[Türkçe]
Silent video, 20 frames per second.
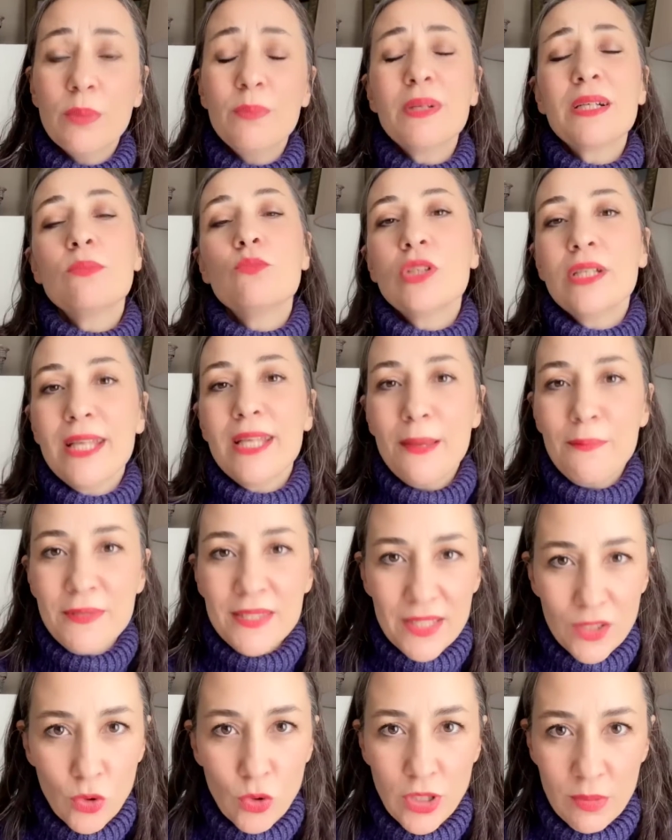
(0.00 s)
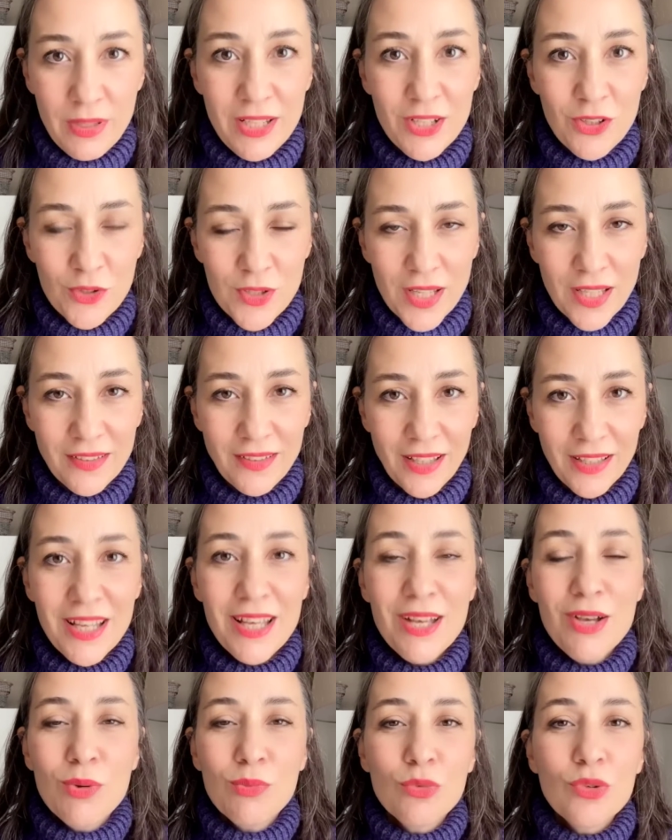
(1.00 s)
Bakın bunların hepsi de olabiliyor zaten.
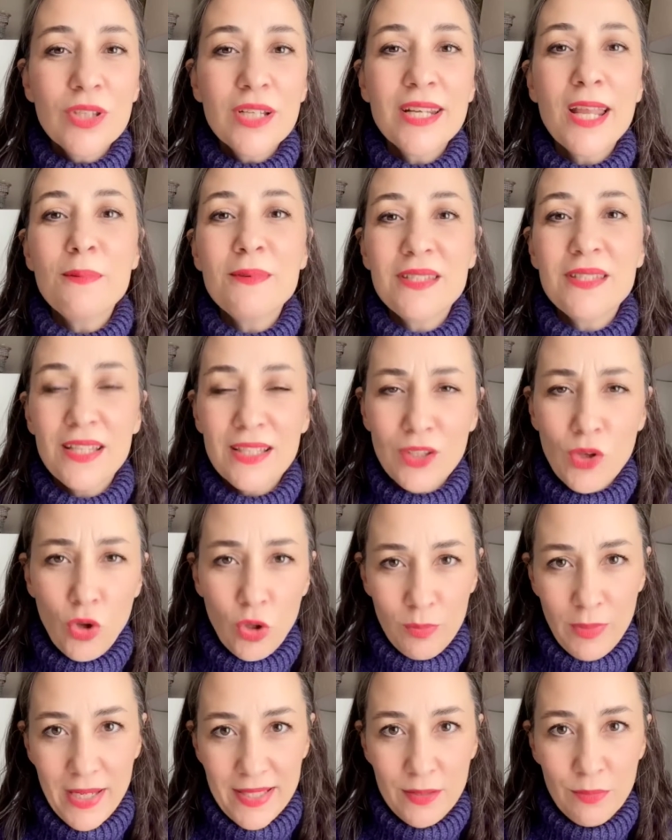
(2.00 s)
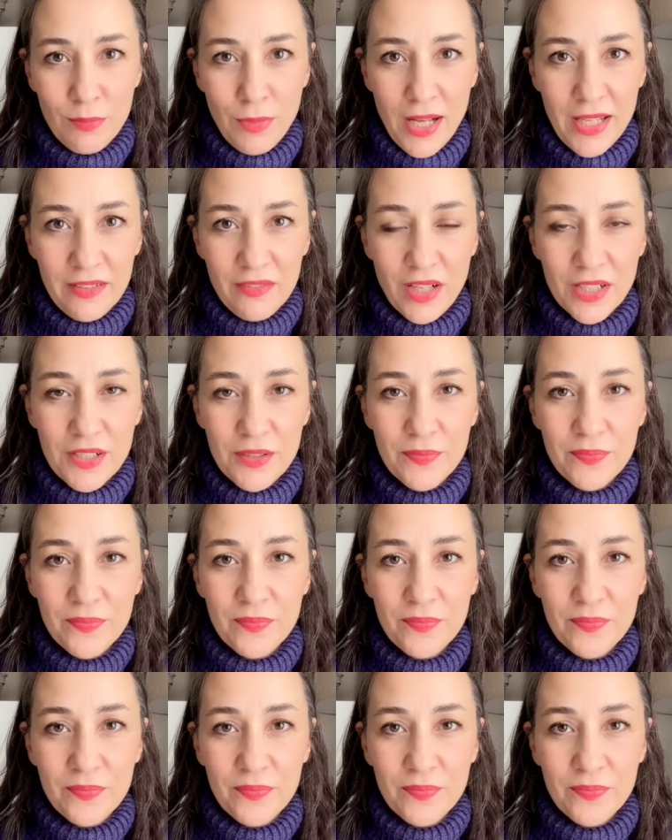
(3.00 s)
Bunların hepsinin de olma ihtimali var.